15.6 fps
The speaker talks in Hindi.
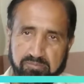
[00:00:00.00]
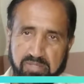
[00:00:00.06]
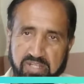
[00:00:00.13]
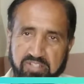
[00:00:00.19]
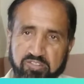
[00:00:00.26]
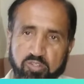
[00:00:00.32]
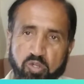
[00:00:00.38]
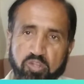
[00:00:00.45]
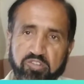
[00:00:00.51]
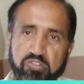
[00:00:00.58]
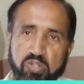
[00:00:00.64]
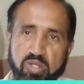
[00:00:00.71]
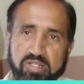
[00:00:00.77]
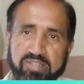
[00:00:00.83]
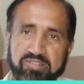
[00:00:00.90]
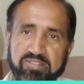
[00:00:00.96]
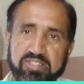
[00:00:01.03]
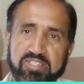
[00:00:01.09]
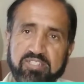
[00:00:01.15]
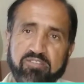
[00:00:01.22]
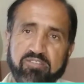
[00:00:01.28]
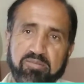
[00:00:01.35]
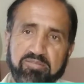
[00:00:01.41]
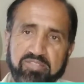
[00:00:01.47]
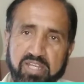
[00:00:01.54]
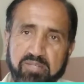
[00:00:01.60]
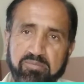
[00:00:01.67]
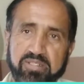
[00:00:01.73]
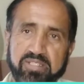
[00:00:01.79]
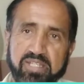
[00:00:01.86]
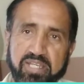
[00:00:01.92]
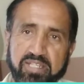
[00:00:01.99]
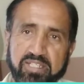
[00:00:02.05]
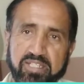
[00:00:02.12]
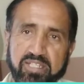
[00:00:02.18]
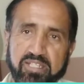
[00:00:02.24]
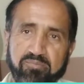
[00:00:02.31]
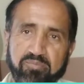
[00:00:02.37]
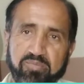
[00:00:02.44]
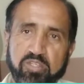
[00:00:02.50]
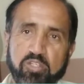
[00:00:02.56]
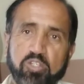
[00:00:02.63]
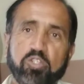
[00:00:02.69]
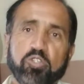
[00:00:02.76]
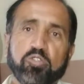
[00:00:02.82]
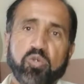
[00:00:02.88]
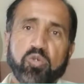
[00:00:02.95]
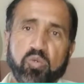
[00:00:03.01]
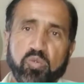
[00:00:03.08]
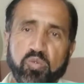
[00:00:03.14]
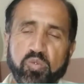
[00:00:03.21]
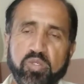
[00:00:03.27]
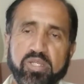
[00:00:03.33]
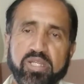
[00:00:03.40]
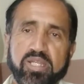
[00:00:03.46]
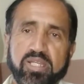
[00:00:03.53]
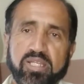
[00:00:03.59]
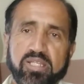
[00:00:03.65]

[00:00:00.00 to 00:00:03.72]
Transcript: पाकिस्तान स्टॉक एक्सचेंज की वेबसाइट पे जाएंगे तो उन्होंने